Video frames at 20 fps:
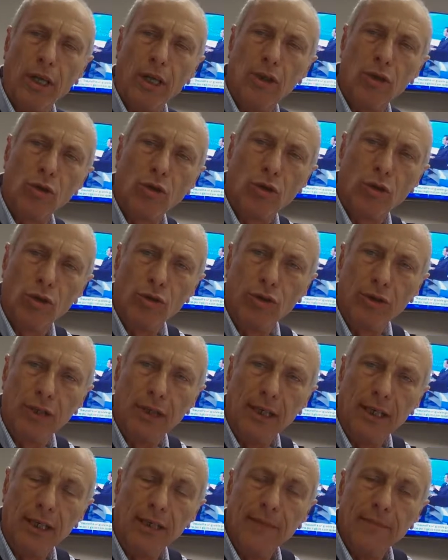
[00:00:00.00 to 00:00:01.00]

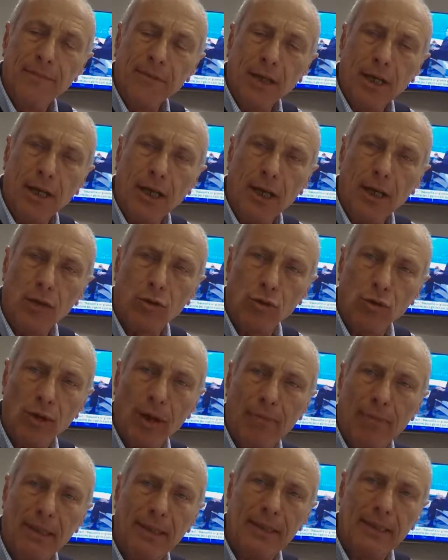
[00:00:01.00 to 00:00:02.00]
resoconti eh, su
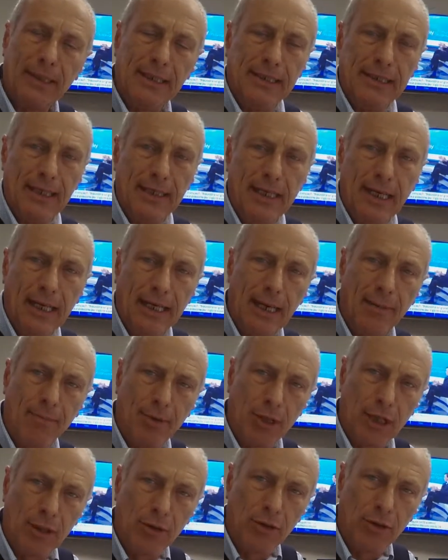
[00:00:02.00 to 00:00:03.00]
una partita del
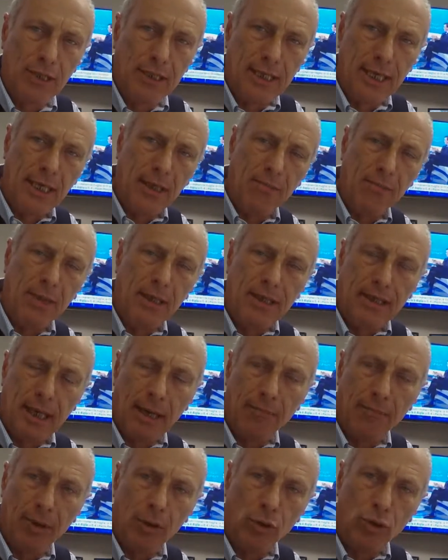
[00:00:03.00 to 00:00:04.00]
campionato di Serie B
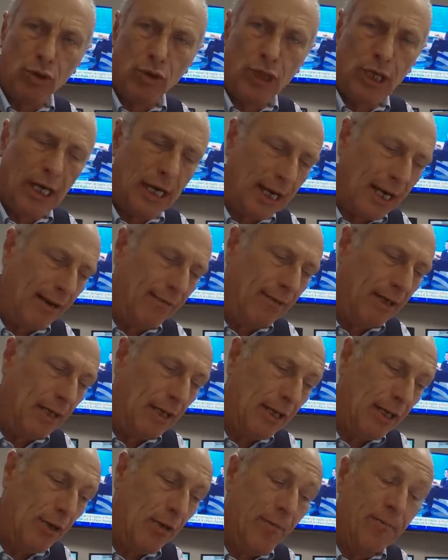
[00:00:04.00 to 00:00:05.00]
tra Perugia e
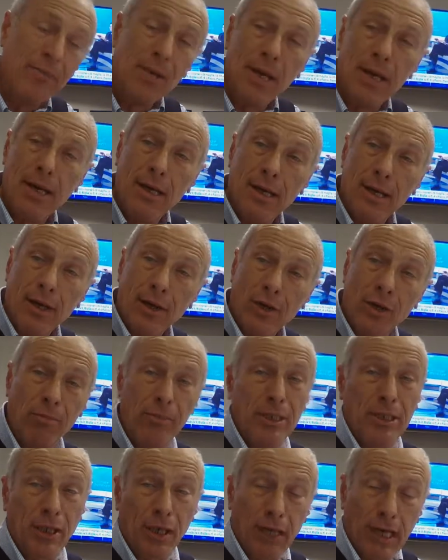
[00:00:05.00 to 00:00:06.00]
Avellino. Non
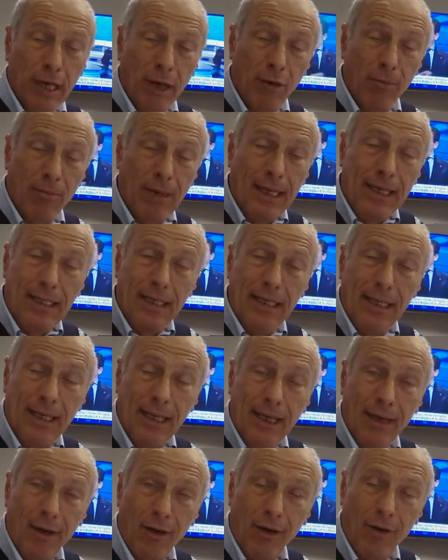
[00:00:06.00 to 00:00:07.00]
mi stancherò mai di
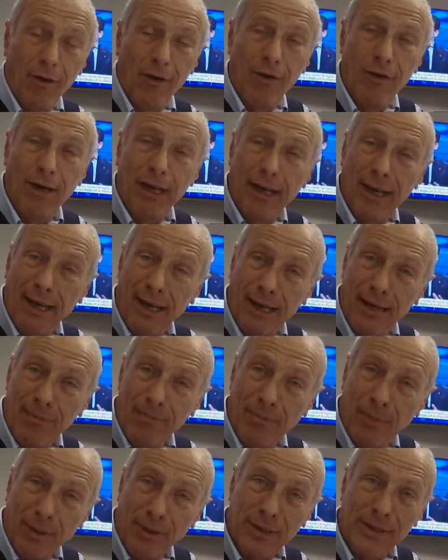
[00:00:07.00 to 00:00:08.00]
dirlo, è
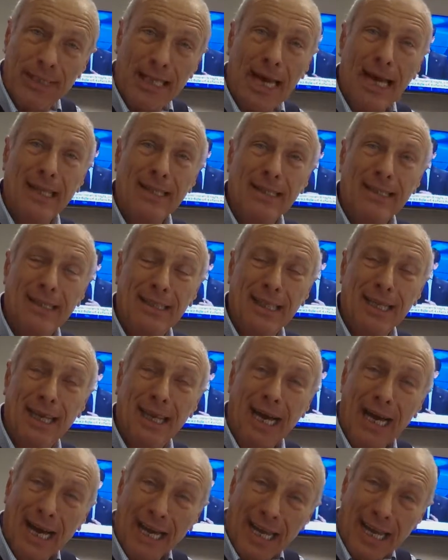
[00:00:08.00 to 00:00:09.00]

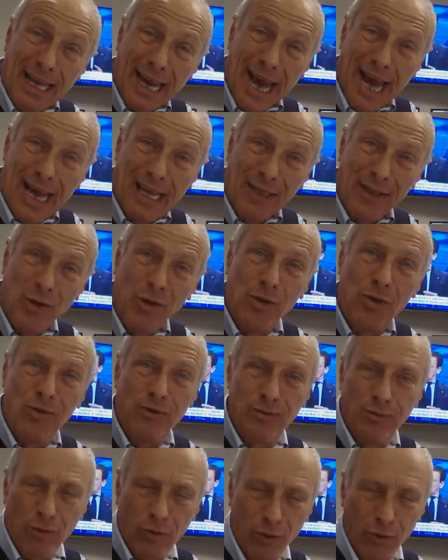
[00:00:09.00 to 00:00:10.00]
importante alla radio
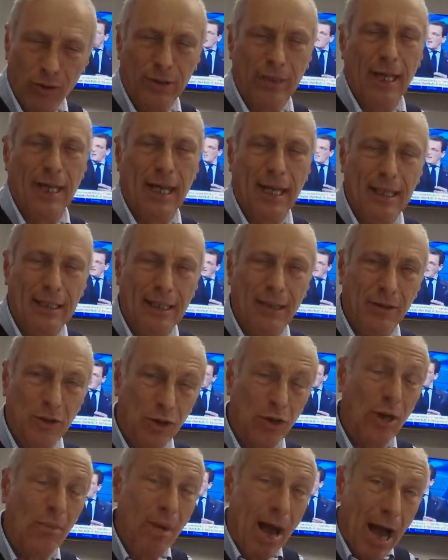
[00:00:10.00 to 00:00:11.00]
oltre che alla
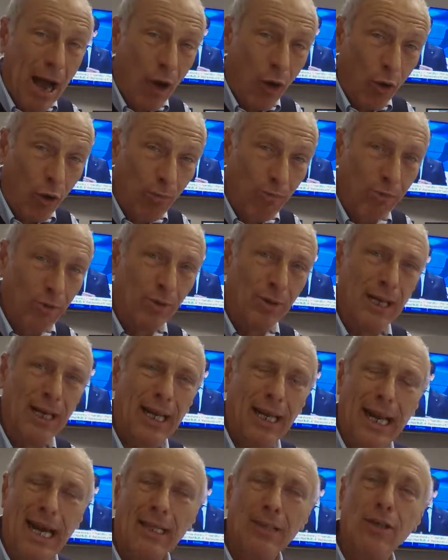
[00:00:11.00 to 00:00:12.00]
televisione, ma ancor più
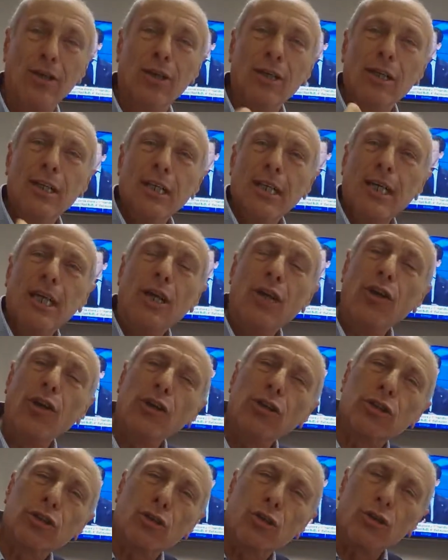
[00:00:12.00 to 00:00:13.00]
nella radio, il
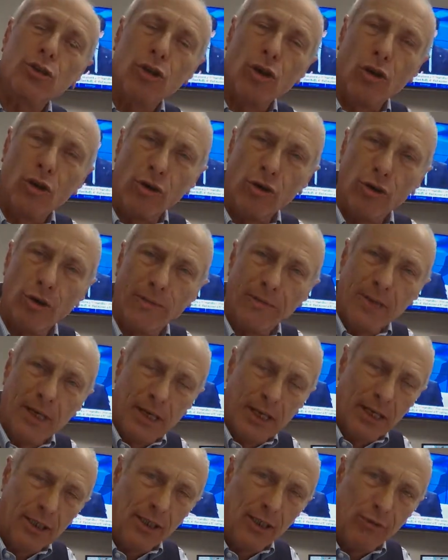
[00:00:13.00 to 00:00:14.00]
nostro tono
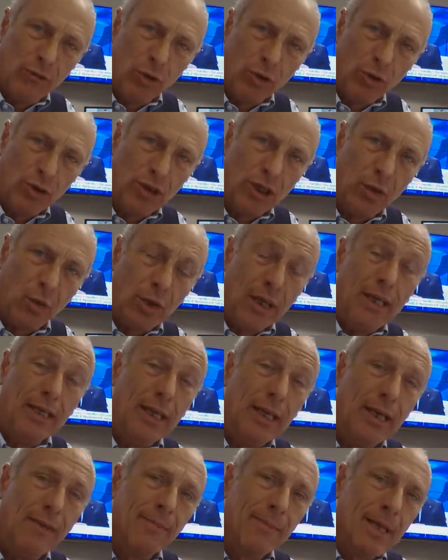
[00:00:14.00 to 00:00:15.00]
eh, di voce.
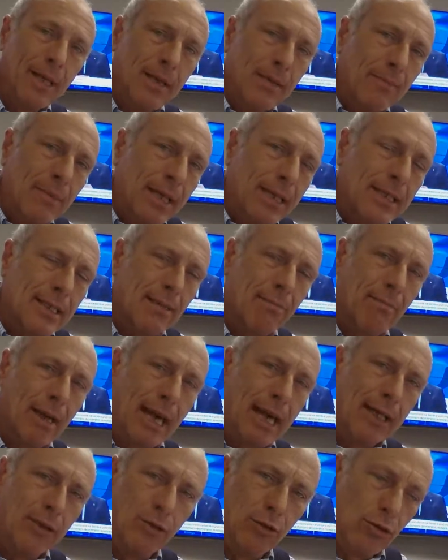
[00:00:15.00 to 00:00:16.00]
Quindi mi è
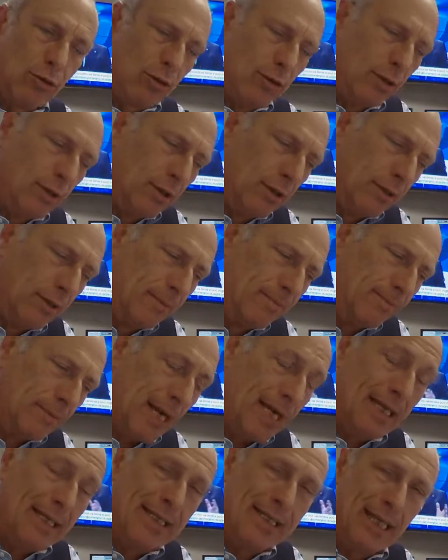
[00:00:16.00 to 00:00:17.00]
sembrato, eh,
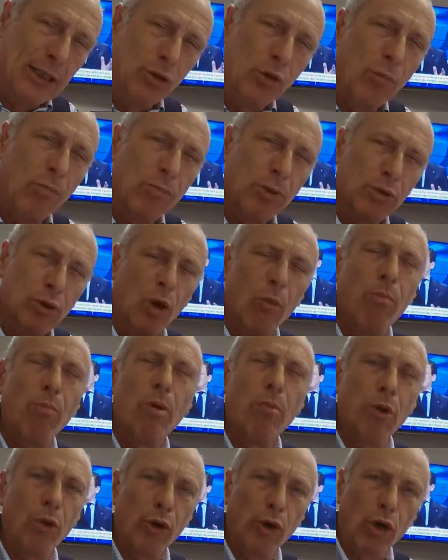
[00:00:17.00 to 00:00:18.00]
Alessandro, un po' troppo
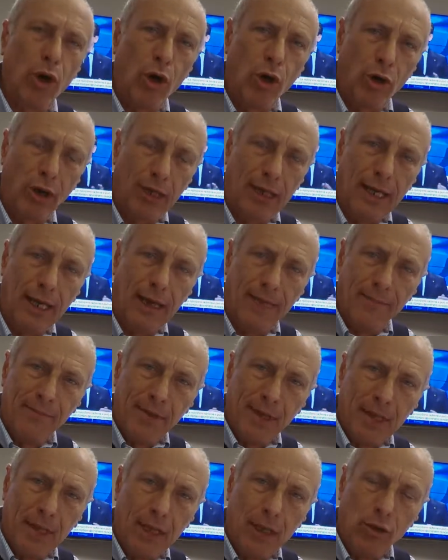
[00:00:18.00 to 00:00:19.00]
monocorde
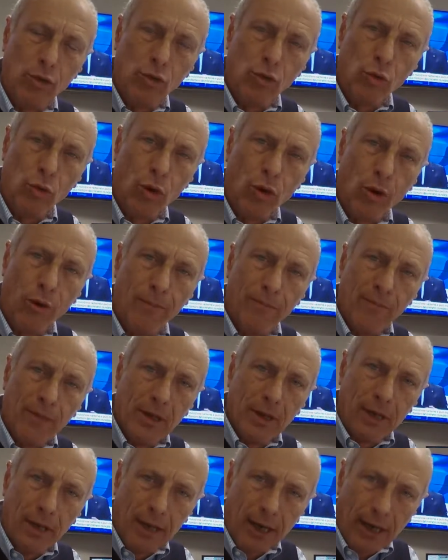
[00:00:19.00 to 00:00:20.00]
il tuo
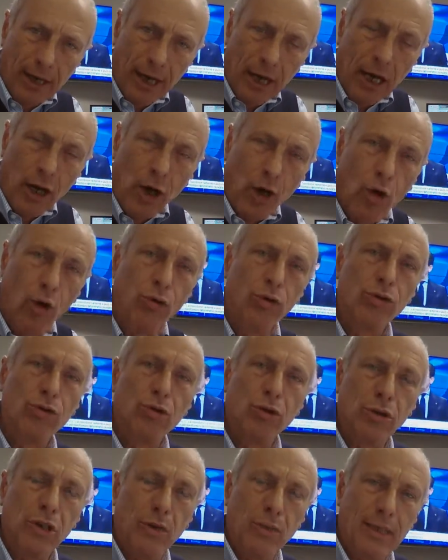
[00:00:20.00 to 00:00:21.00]
eh,
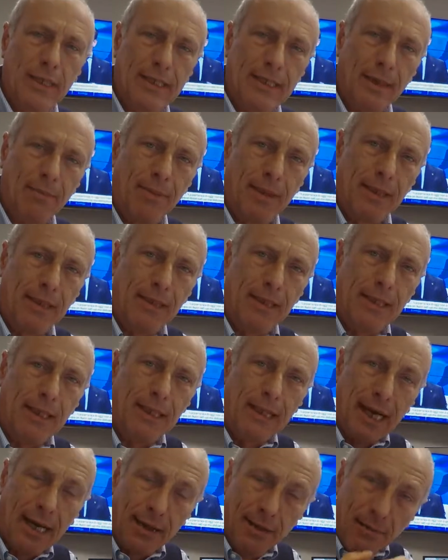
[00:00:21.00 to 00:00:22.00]
racconto di questa
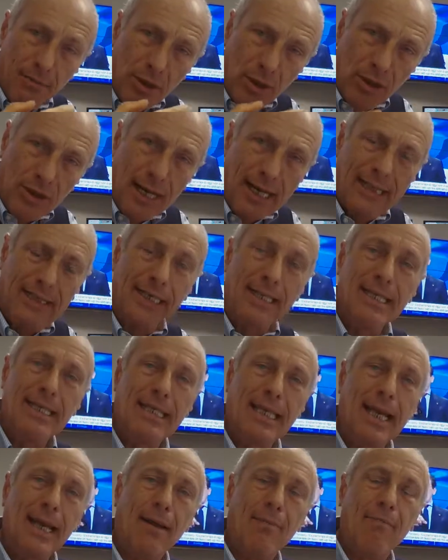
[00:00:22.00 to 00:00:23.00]
partita. Bisogna
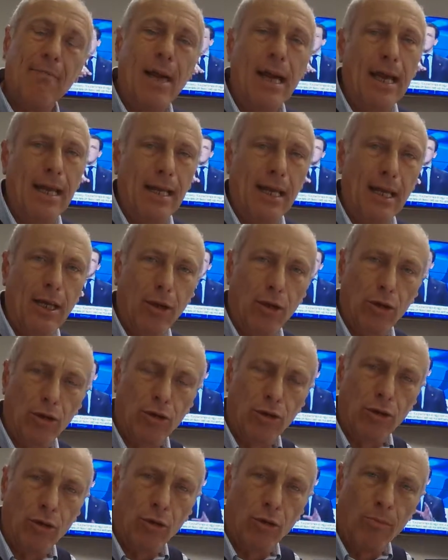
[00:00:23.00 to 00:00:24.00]
cadenzare bene il
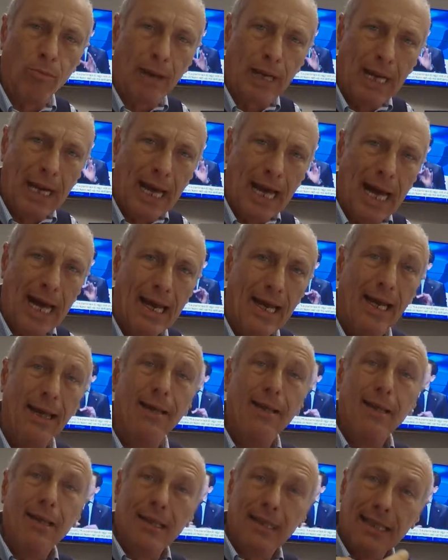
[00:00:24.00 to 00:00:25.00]
nostro parlare,
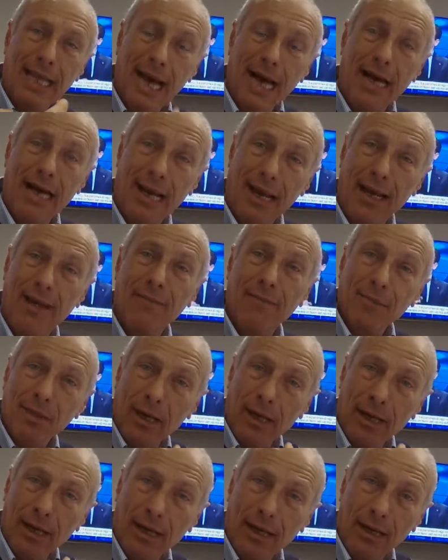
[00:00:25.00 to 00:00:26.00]
dare
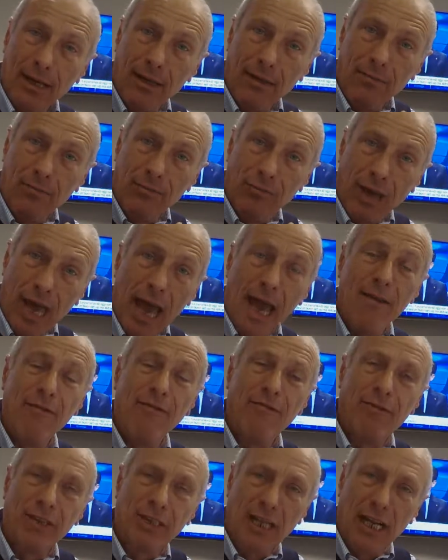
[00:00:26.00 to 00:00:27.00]
ehm,
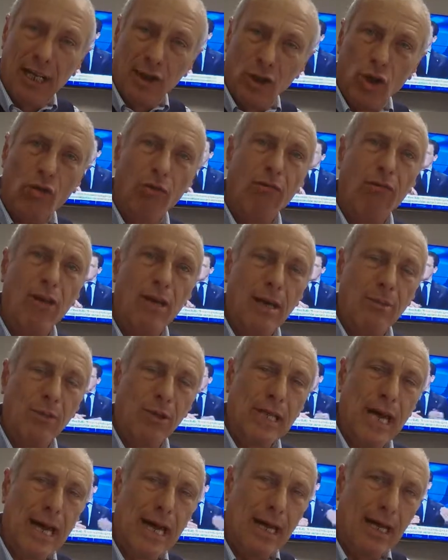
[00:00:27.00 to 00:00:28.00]
enfasi laddove vogliamo
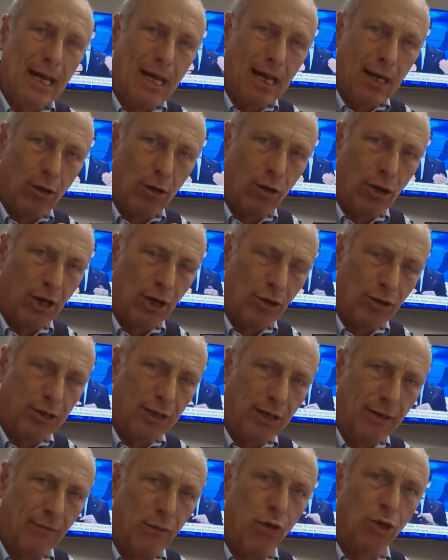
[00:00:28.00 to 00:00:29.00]
darla con la
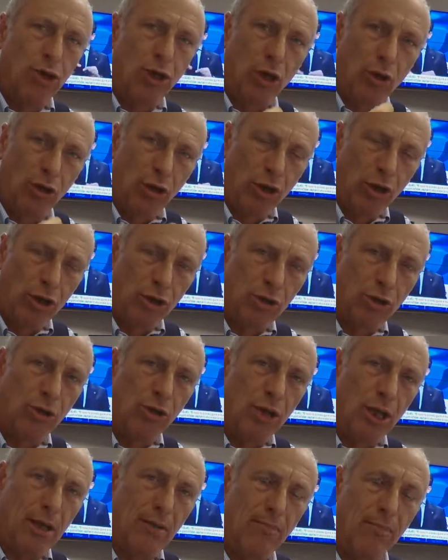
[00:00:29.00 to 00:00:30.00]
nostra voce, con il nostro
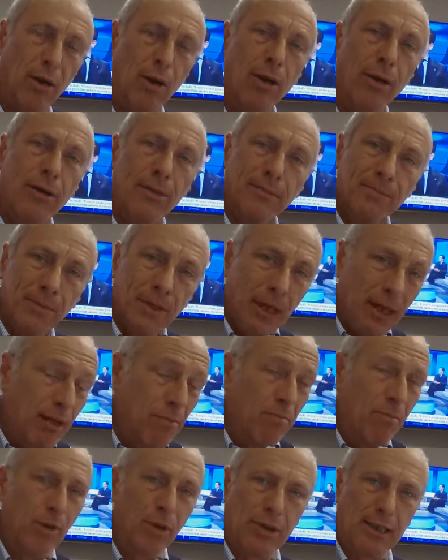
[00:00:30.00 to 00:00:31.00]
timbro,
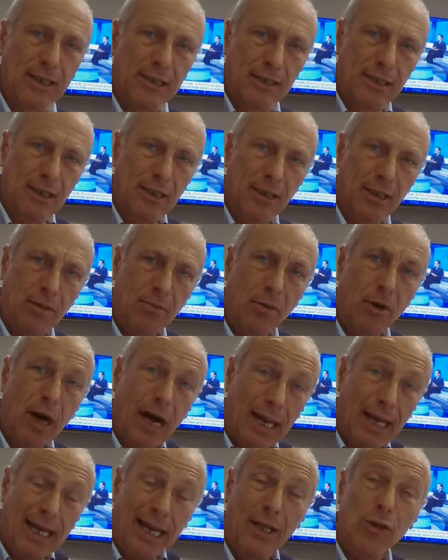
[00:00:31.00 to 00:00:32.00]
importantissimo.
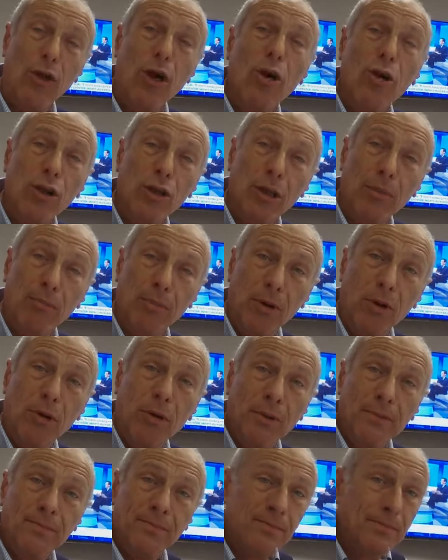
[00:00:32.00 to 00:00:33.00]
Alla radio ancora di più,
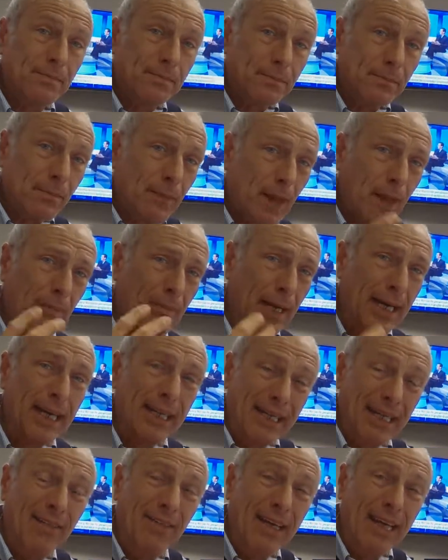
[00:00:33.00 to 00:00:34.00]
perché
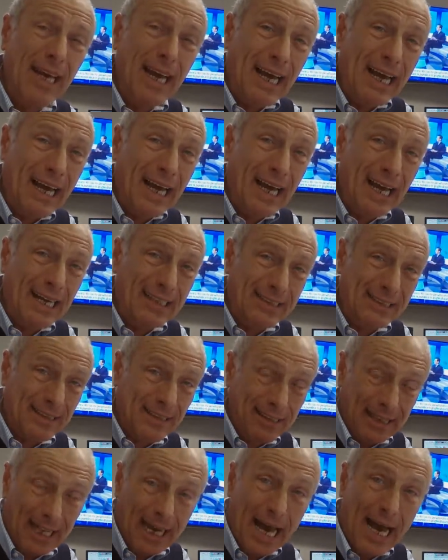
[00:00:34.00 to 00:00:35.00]
devi
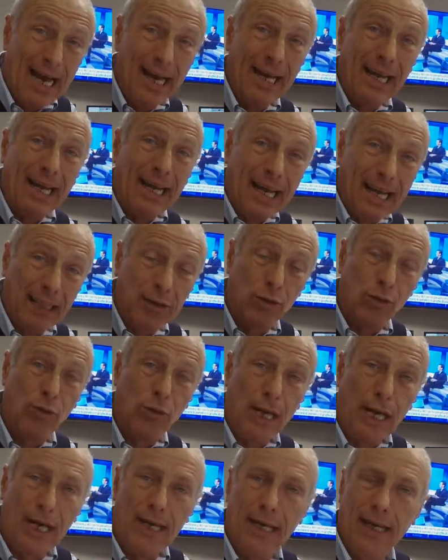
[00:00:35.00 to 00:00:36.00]
attirare,
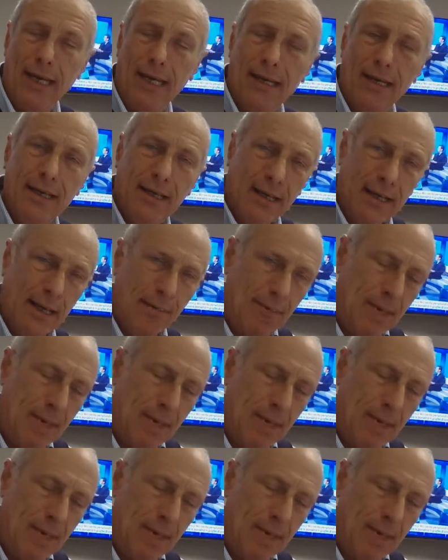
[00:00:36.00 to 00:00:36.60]
catturare la